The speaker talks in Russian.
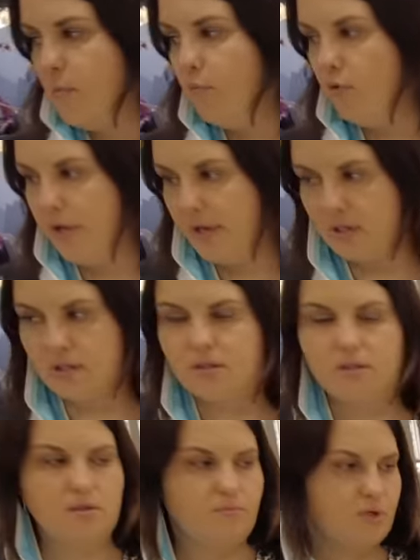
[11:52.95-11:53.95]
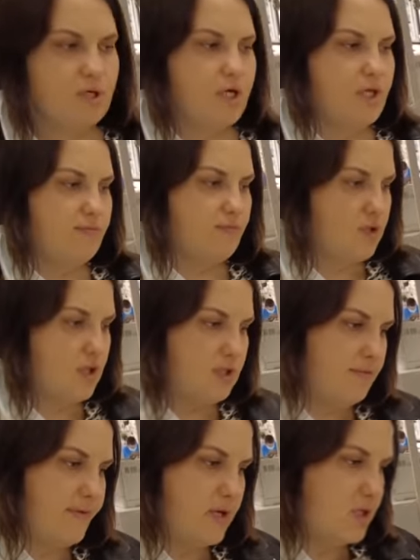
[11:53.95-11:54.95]
популярности набирает вот эта
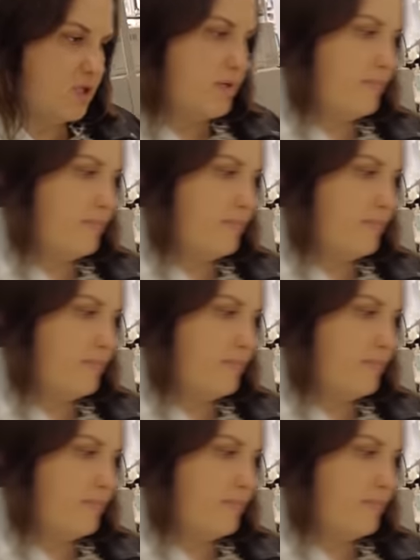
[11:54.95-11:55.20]
варочная